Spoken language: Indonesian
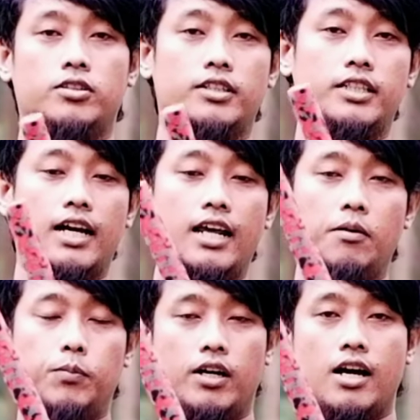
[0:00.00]

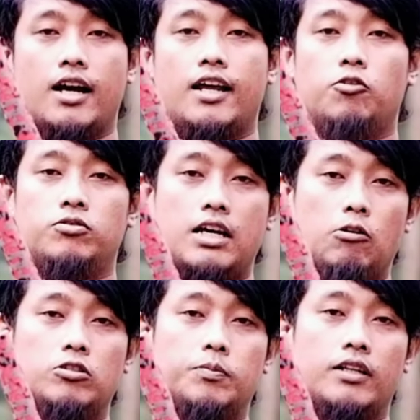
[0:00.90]
Posisikan pegangan
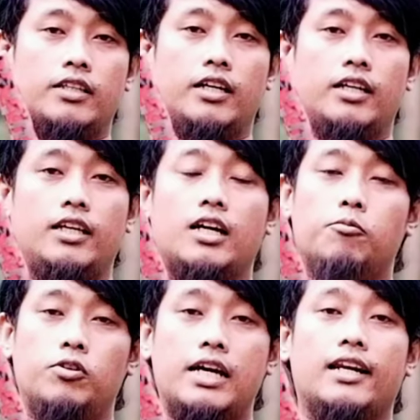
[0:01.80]
nuncaku seperti ini,
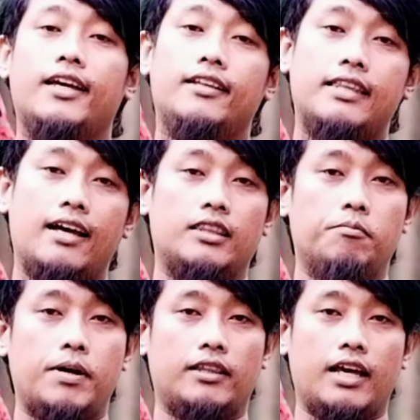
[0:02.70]
kemudian kita
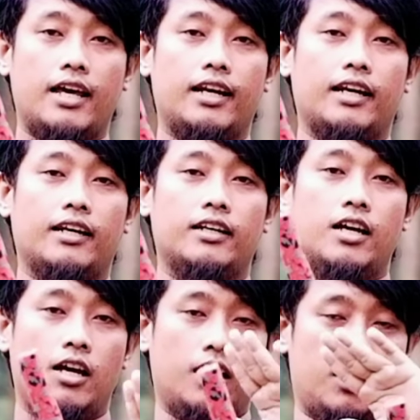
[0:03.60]
tempatkan
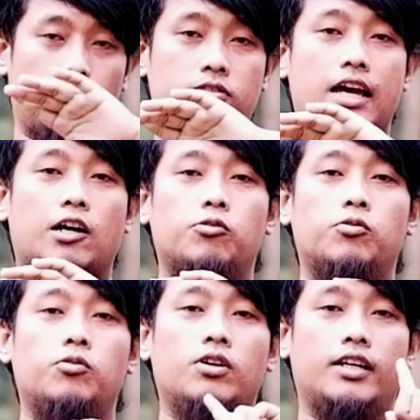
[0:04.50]

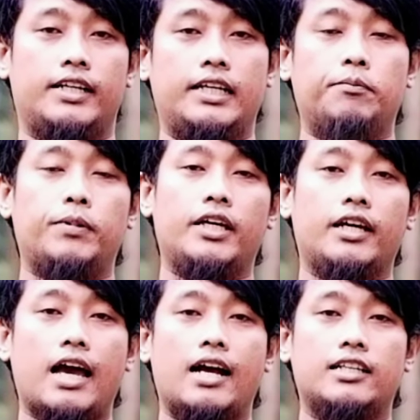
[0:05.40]
nuncaku di
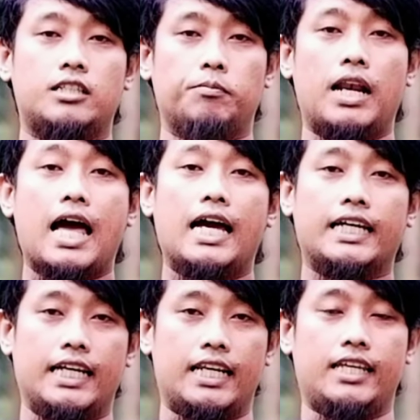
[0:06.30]
pinggang sebelah
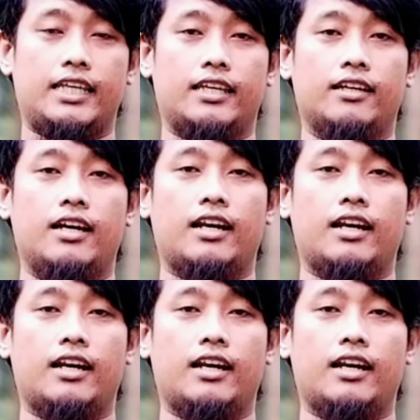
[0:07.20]
kiri.